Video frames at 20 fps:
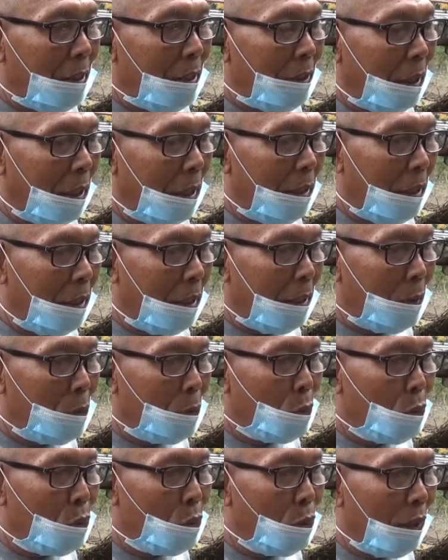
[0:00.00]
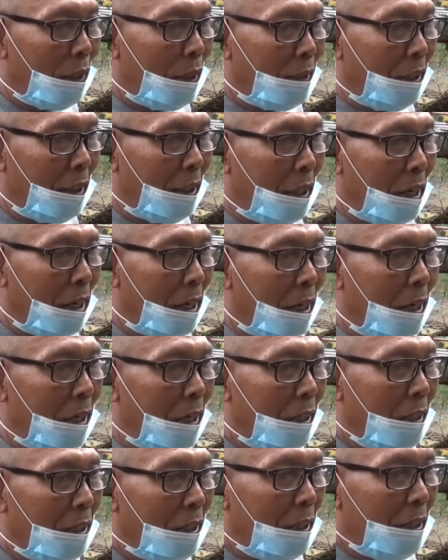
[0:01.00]
dari Tugu ada,
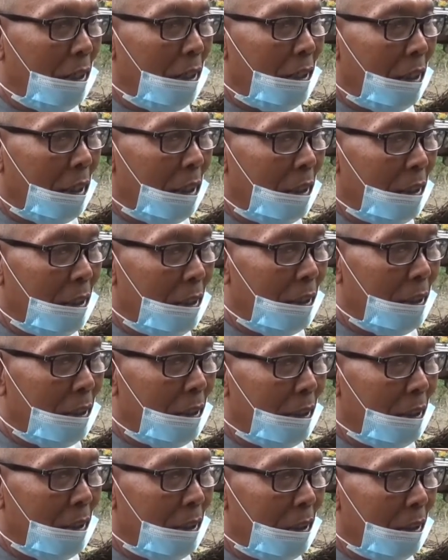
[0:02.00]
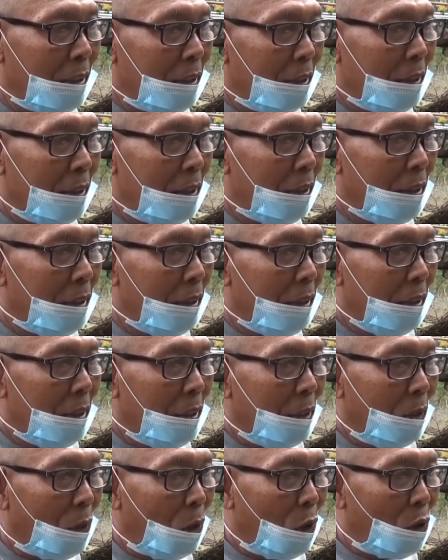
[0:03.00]
dari
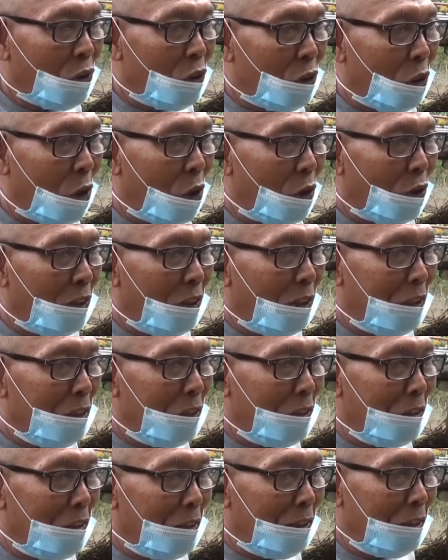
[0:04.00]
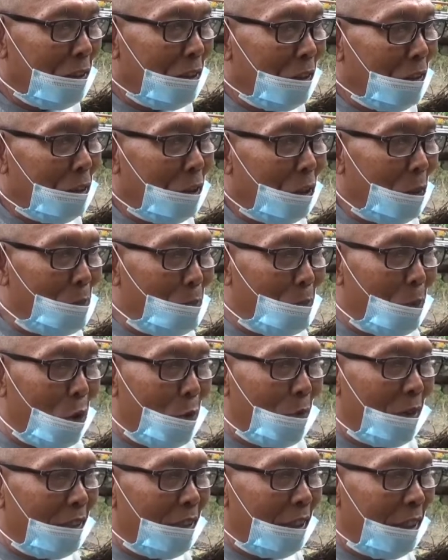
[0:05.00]
longsor. Jadi ini tempuk
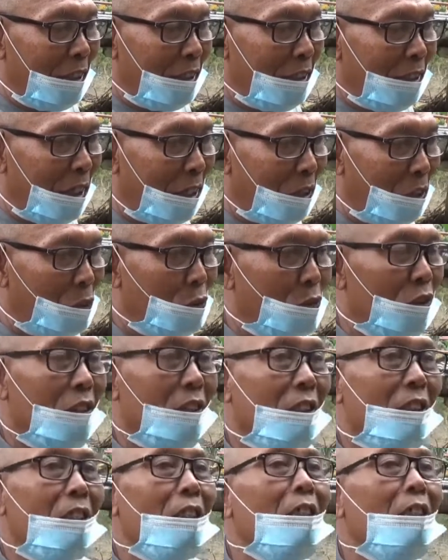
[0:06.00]
Pak jadi satu di